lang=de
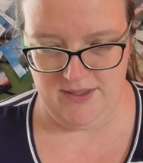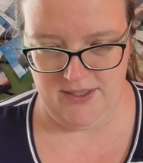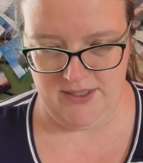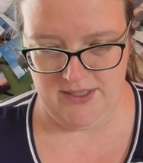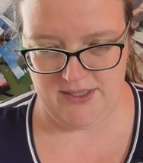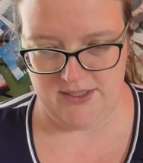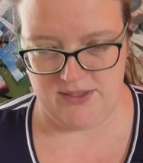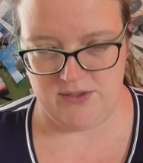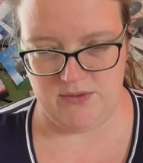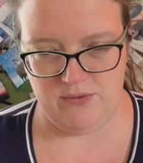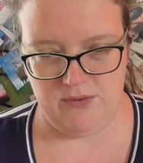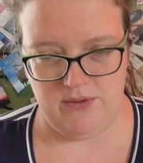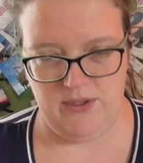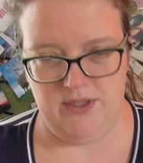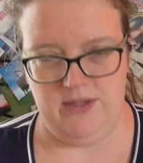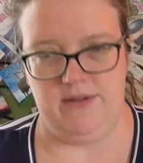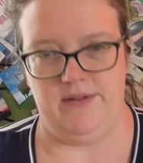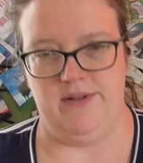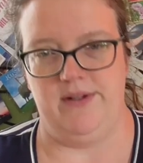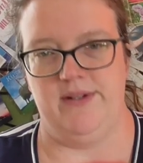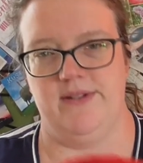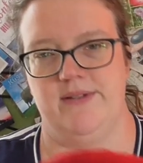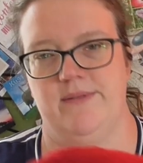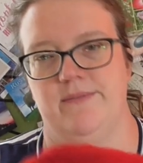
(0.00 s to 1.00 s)
Nicht so in
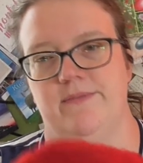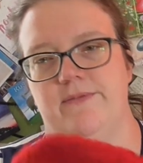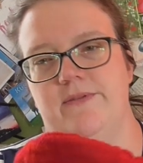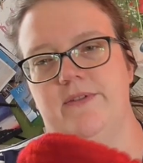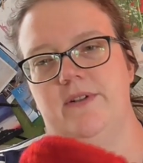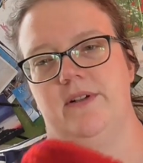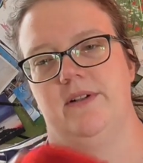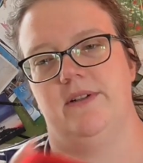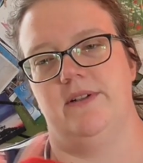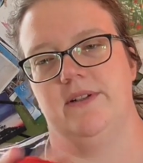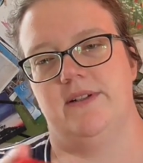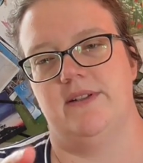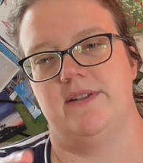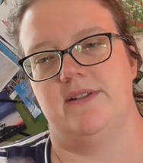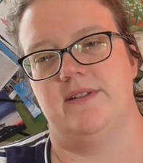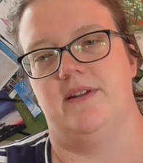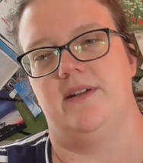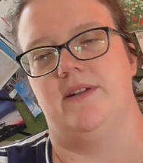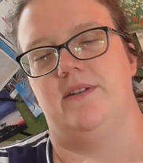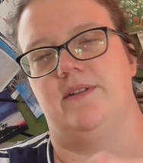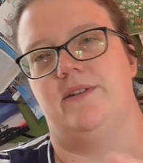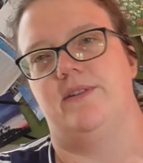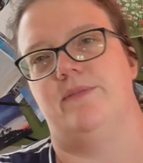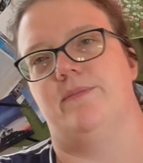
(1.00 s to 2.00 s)
diesem Fall. Ich
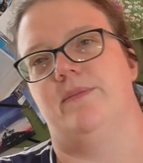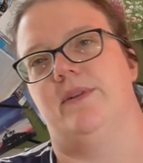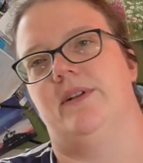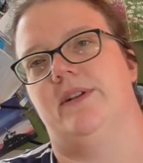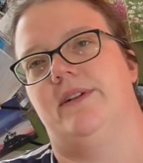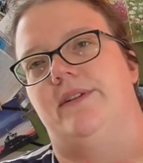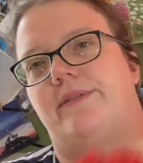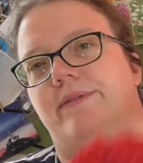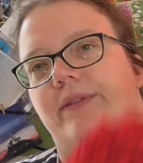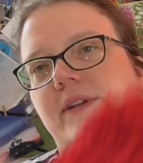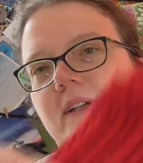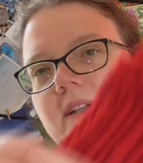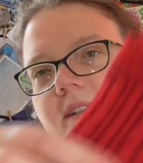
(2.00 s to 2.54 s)
zeige euch mal die